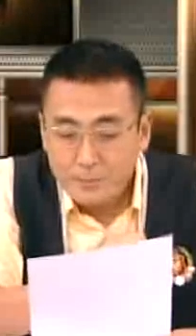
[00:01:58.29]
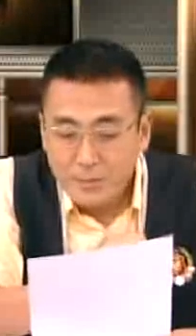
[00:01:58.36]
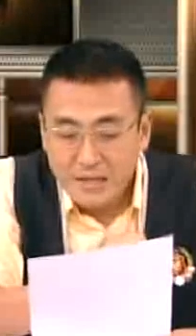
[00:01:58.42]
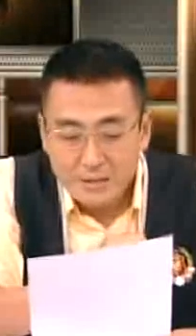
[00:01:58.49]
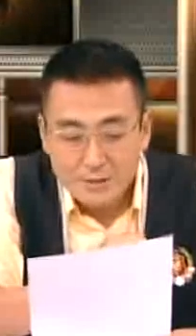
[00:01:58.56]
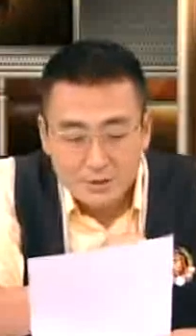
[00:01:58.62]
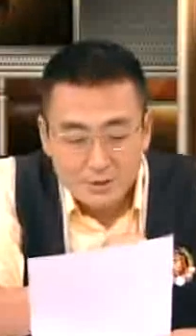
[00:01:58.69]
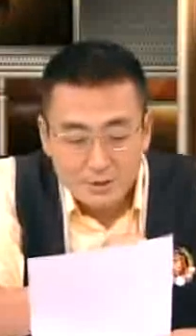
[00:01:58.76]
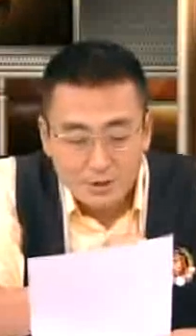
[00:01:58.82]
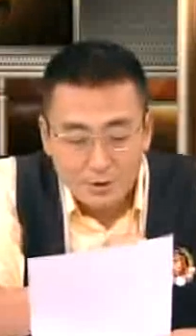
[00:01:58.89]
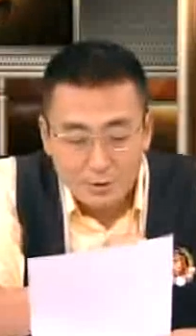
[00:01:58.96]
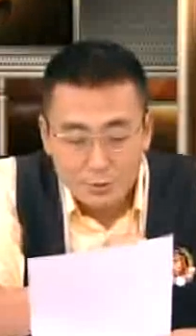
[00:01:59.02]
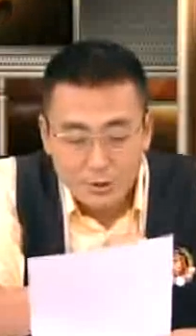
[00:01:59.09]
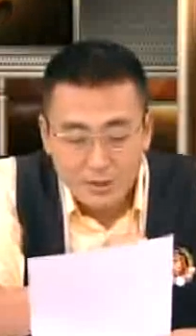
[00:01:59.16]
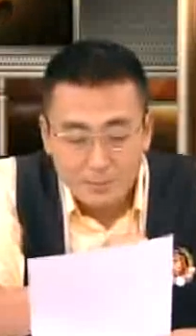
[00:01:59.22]
每支
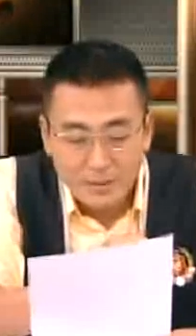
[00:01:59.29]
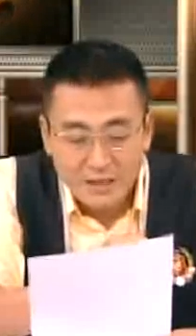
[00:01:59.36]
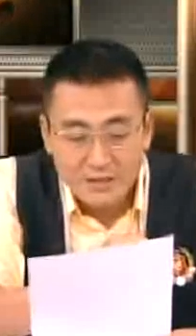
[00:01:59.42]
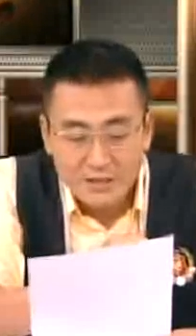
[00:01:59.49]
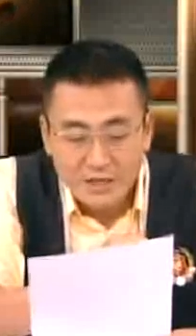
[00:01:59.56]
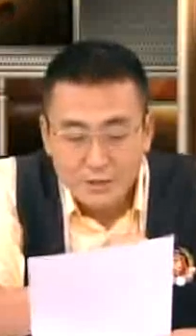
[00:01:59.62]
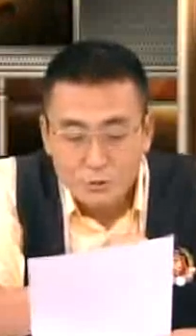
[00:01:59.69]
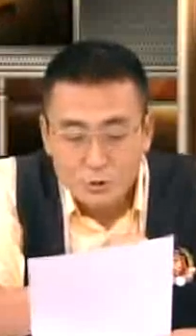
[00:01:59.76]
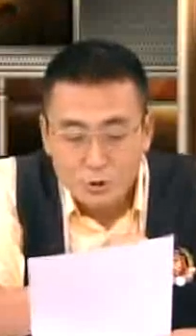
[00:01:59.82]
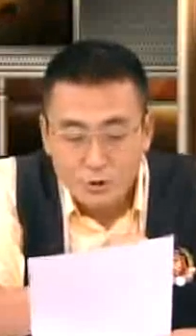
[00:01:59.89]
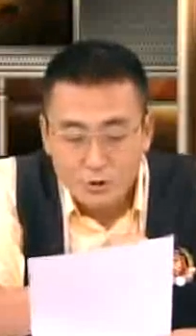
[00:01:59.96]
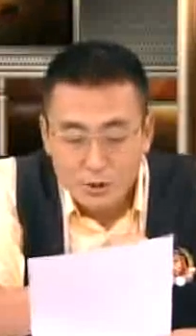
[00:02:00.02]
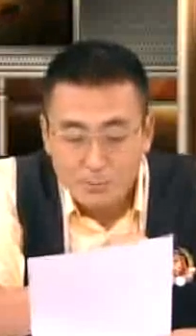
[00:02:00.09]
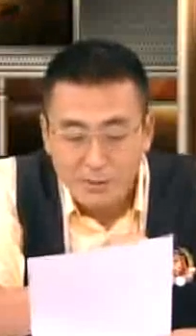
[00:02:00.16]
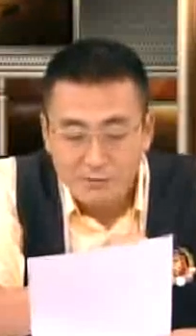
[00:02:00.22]
科考队每年
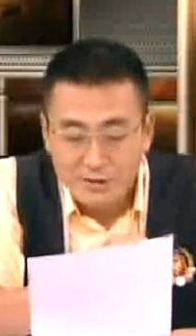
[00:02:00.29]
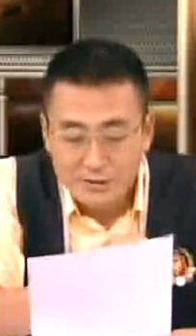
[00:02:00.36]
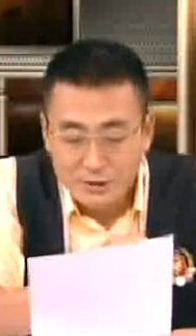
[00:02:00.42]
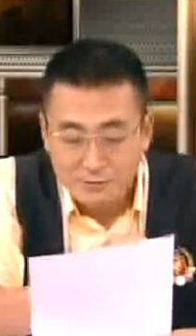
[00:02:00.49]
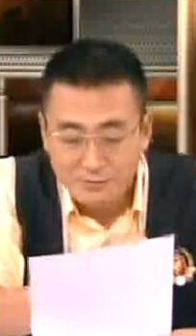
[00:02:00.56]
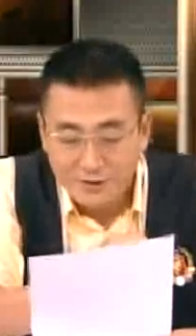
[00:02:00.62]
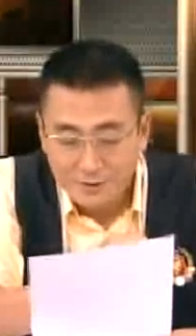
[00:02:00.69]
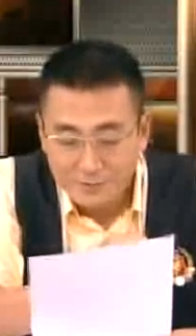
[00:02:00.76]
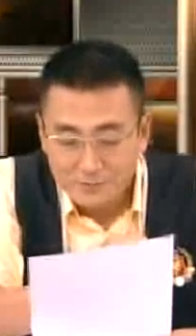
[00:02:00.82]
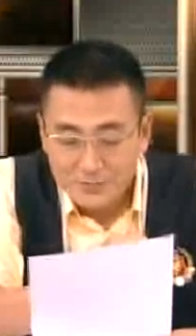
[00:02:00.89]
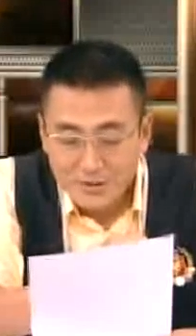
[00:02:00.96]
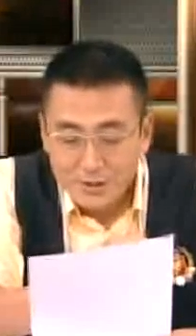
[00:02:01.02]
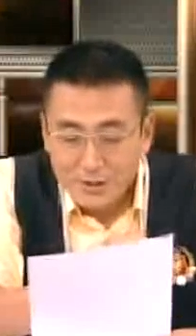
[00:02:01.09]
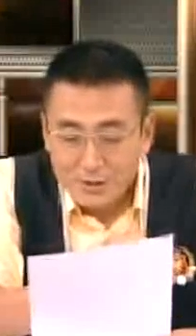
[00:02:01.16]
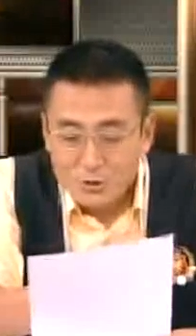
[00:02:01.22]
需要100万经费，
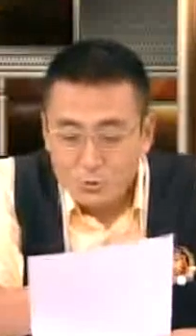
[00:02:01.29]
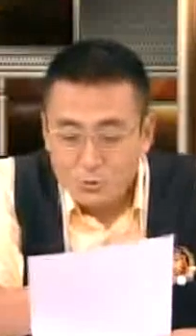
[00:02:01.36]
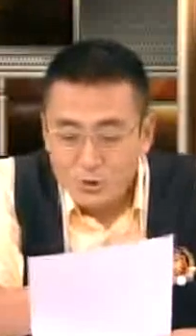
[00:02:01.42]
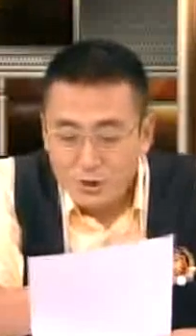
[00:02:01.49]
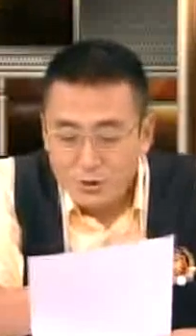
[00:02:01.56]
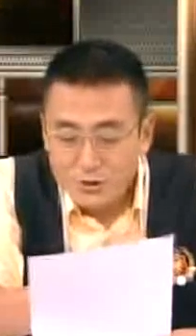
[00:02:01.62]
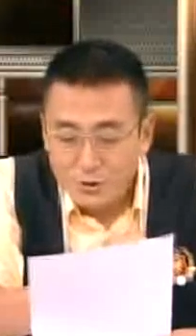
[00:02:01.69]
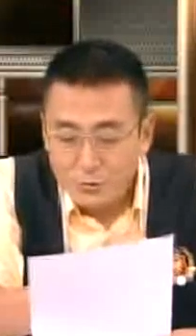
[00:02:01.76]
主